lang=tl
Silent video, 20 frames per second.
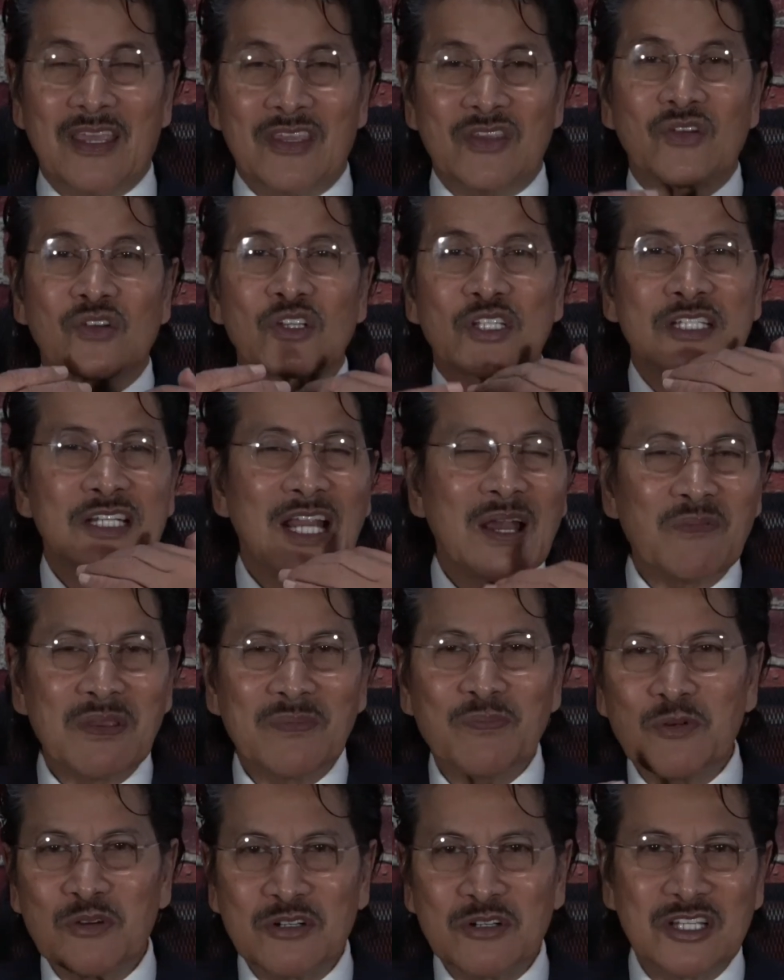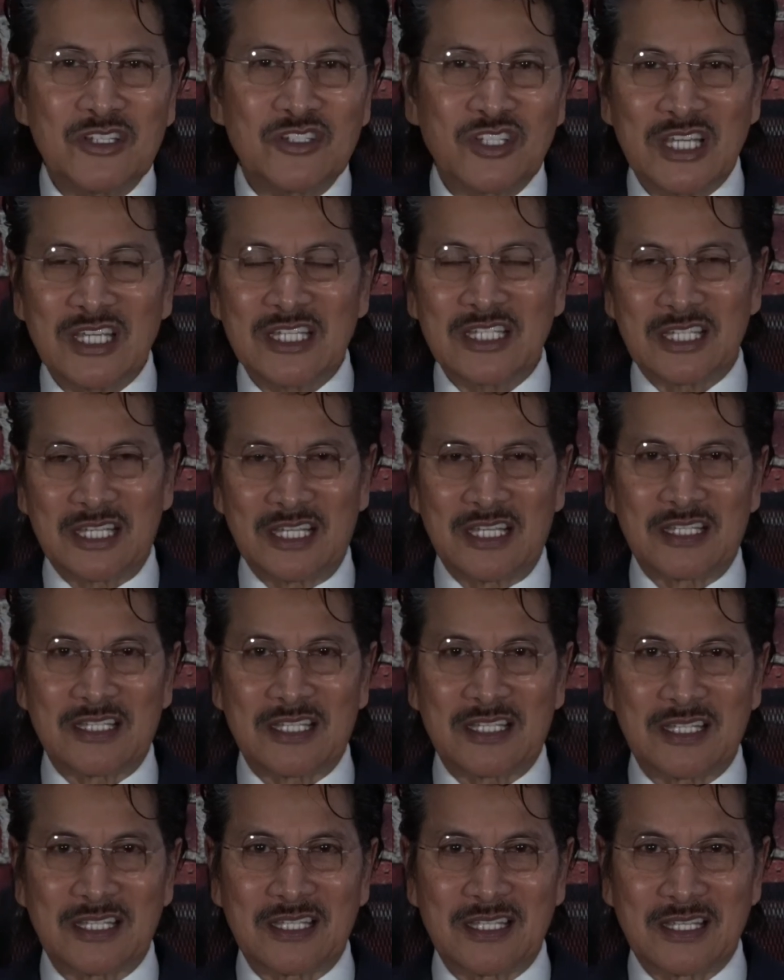Yung sinabi po ni
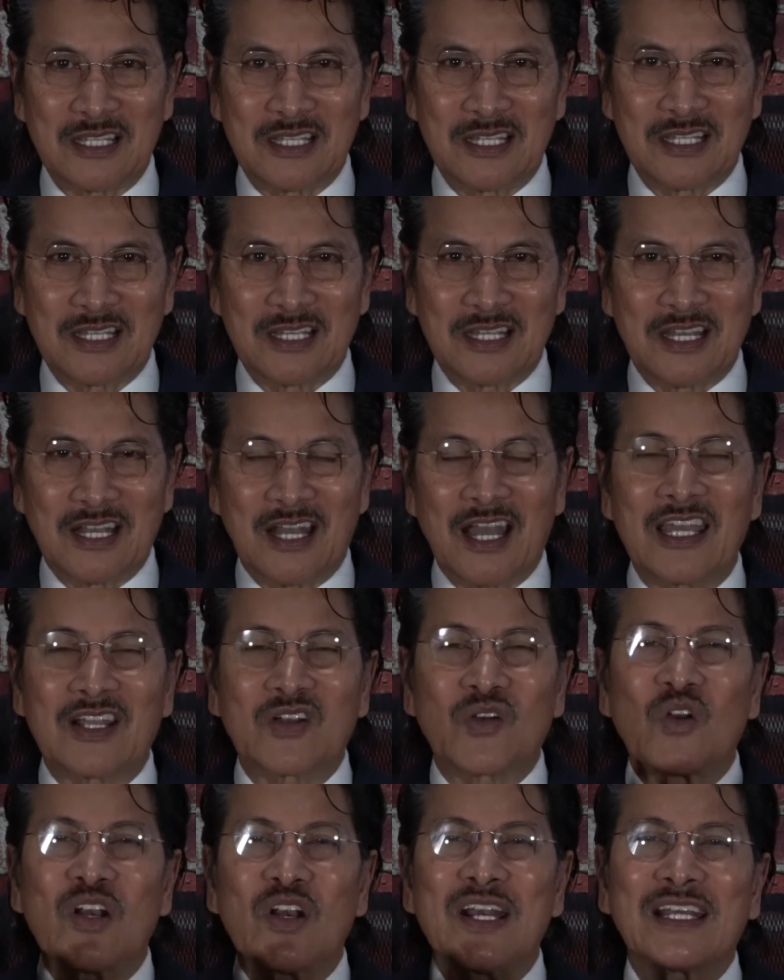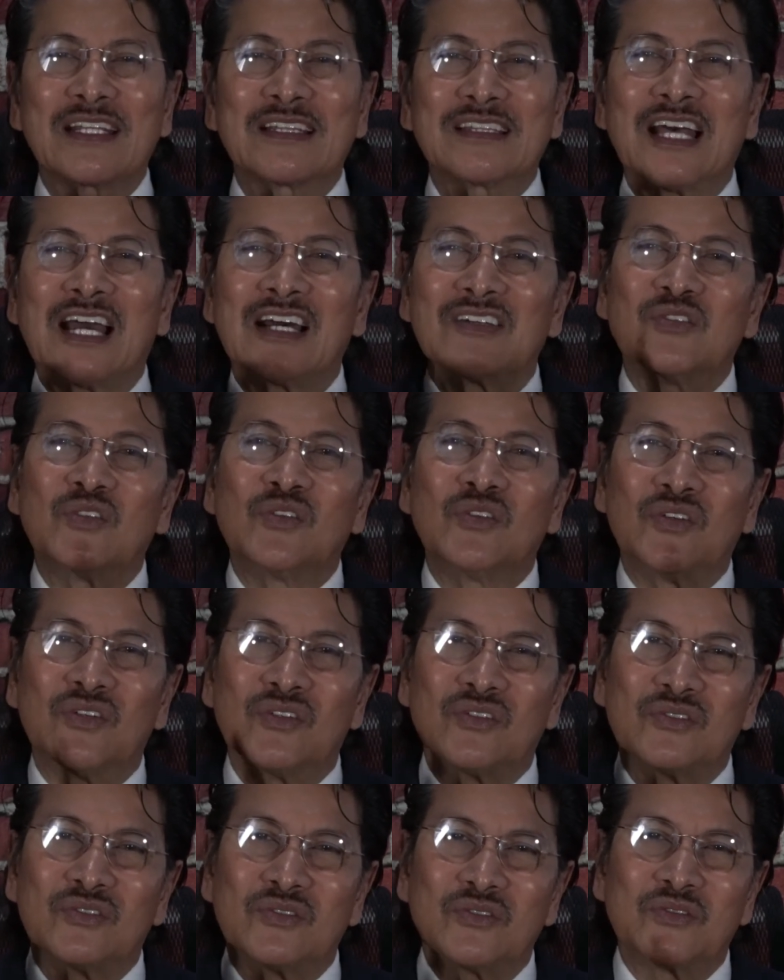Jesus ay
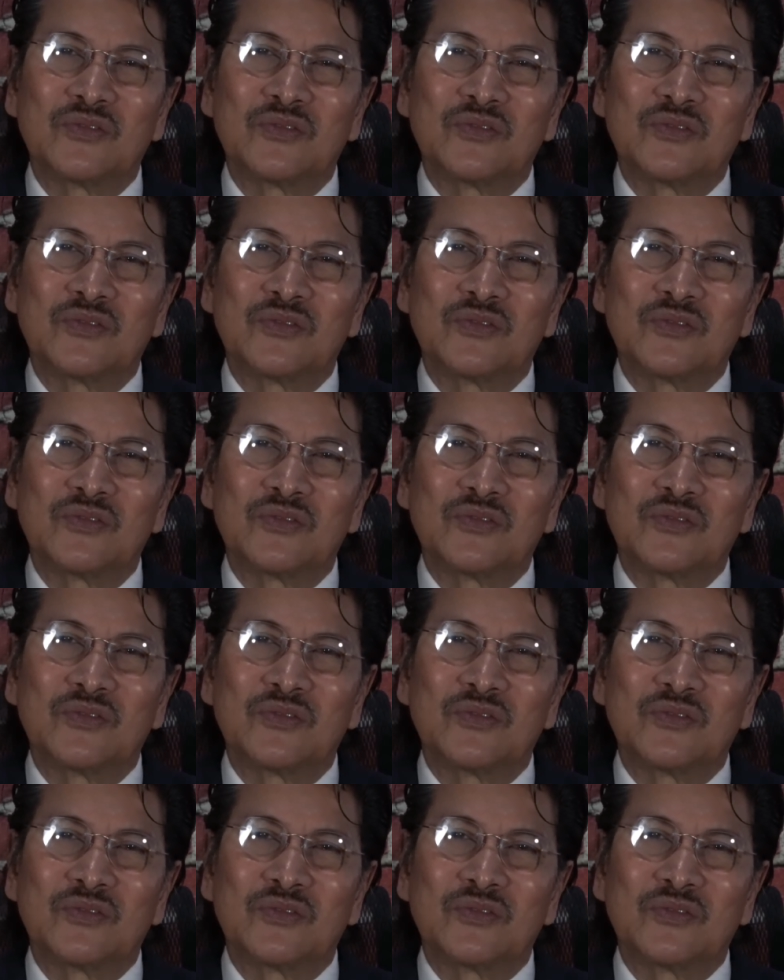konektado